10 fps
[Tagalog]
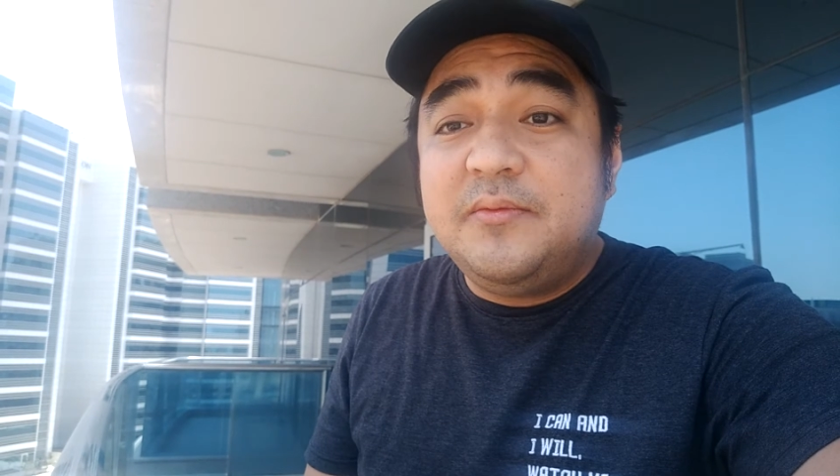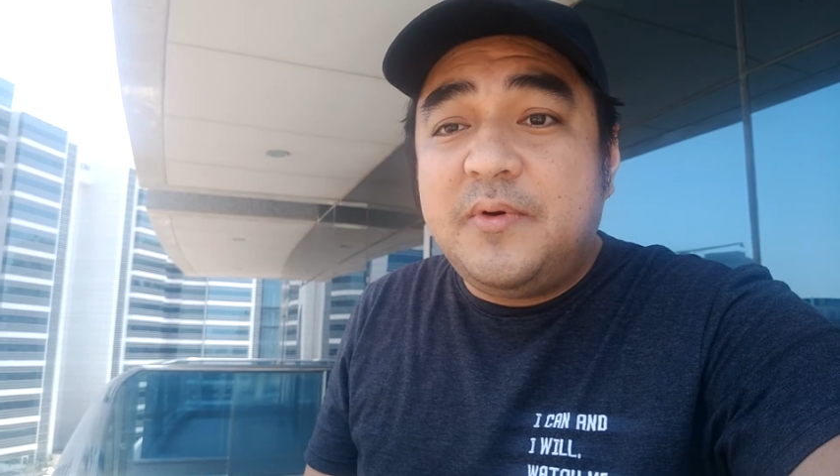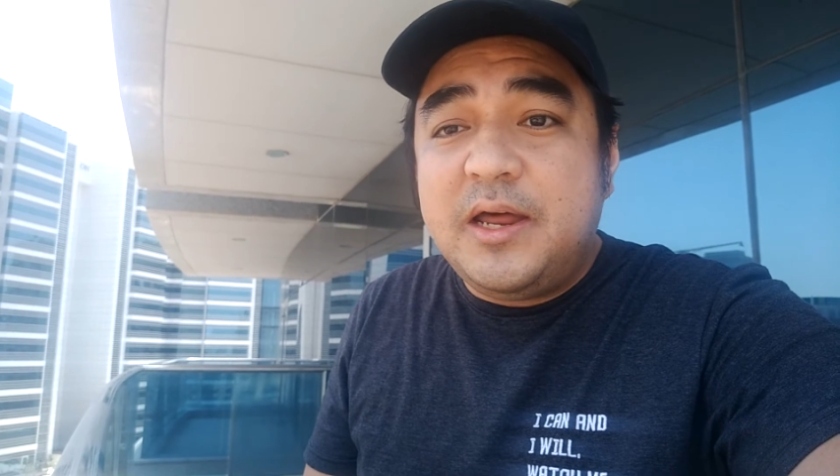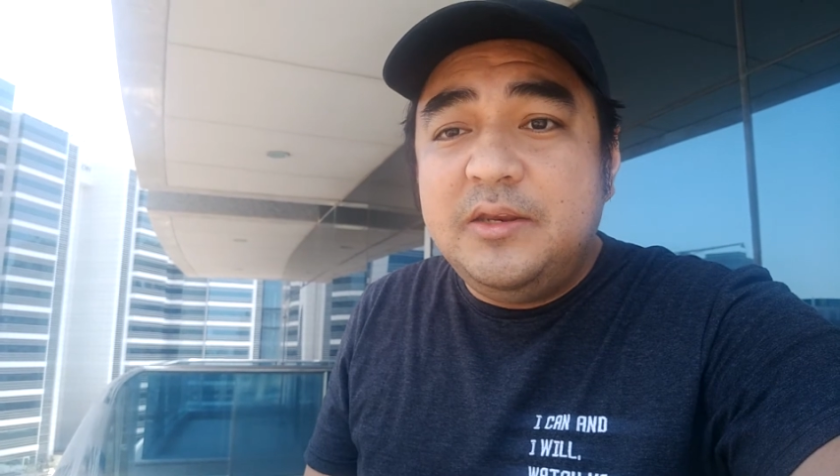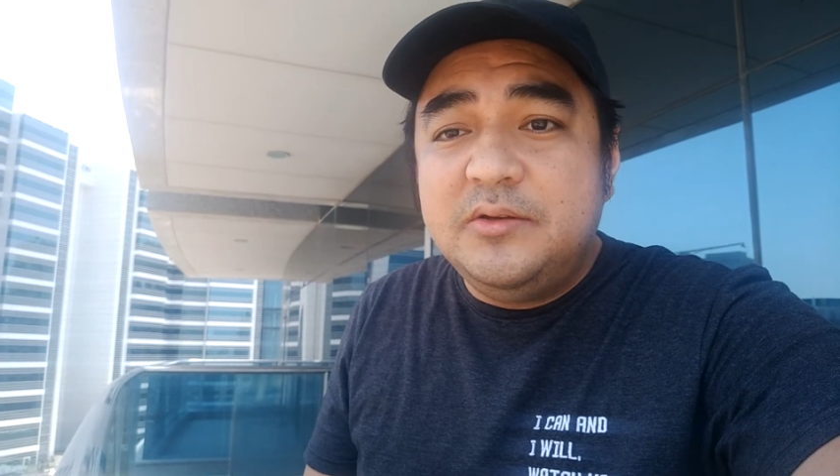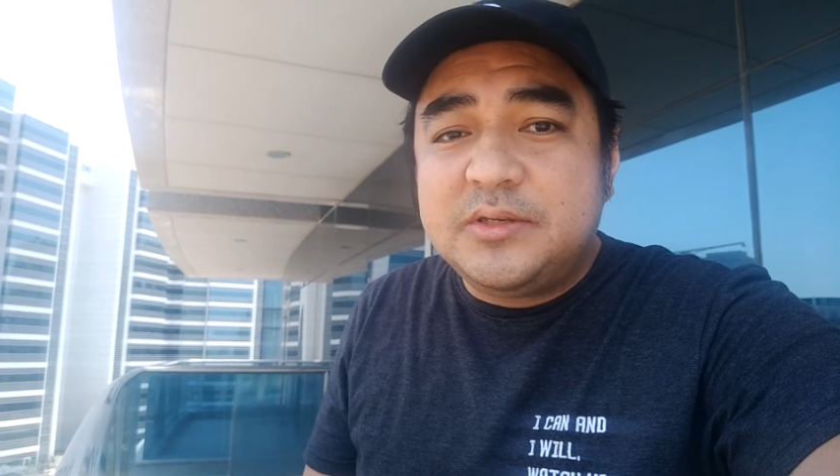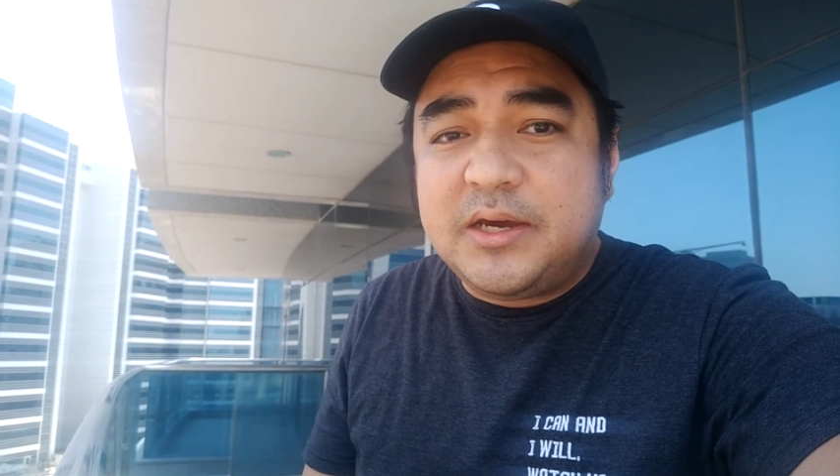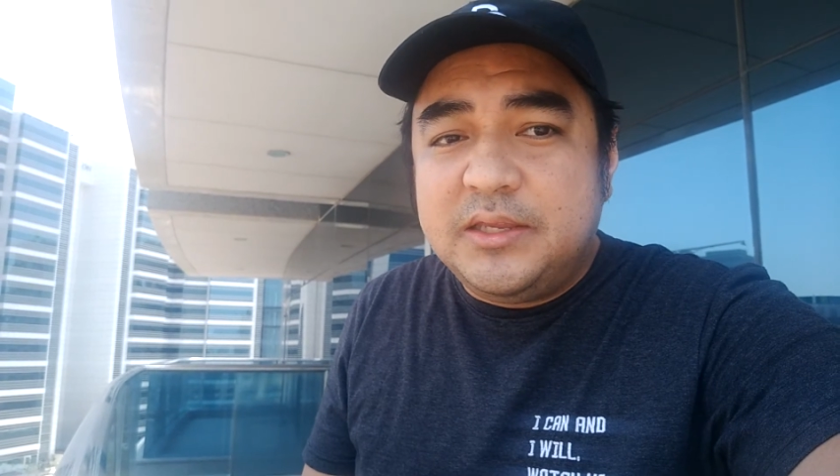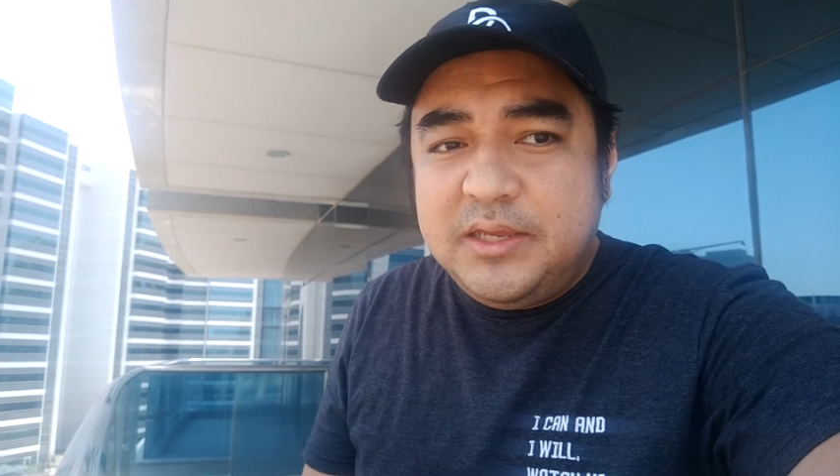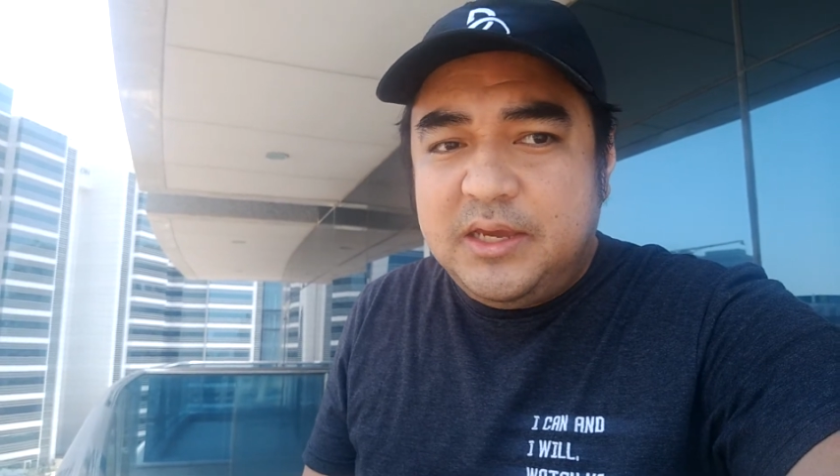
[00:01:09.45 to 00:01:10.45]
ng value sa
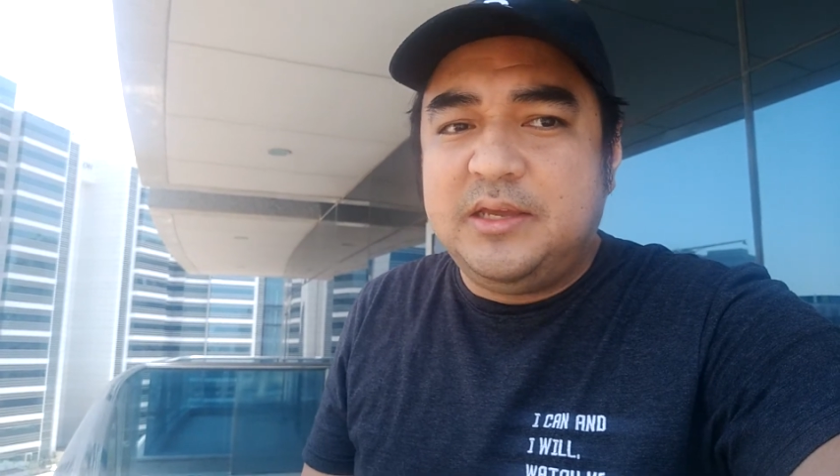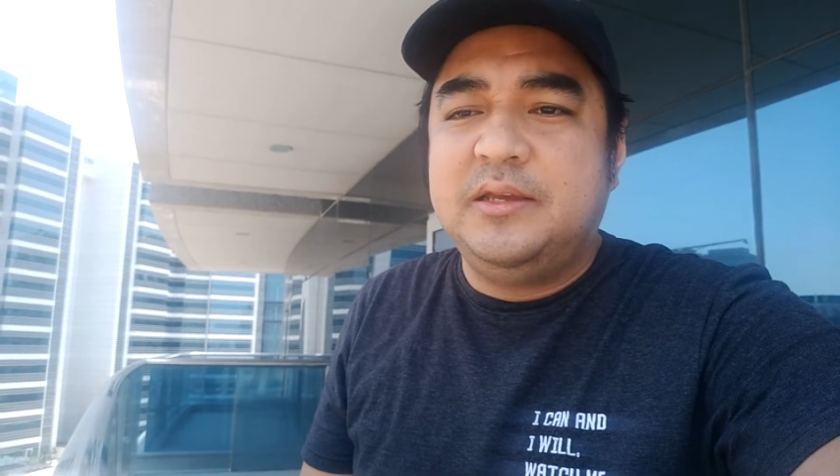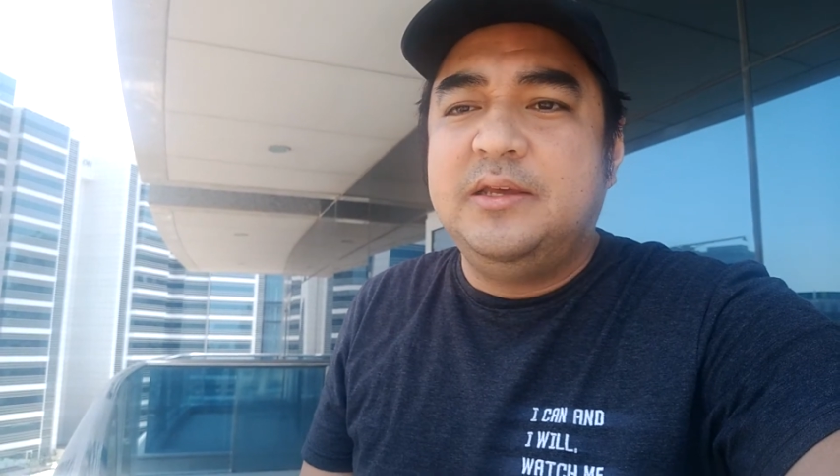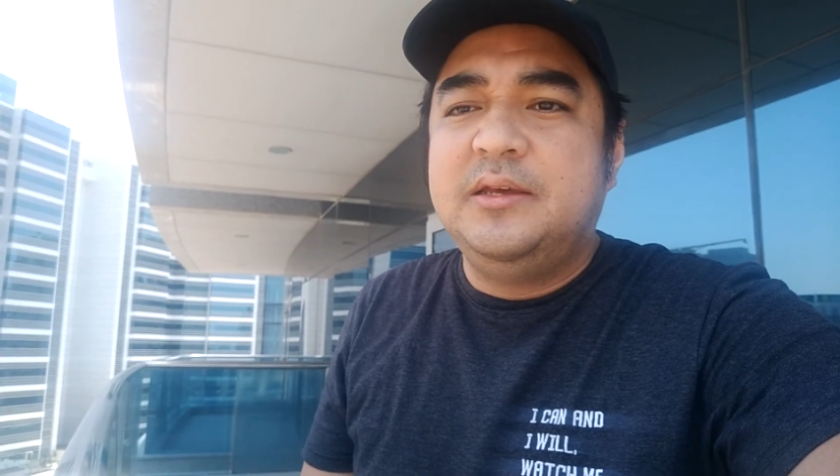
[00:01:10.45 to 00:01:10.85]
kanya.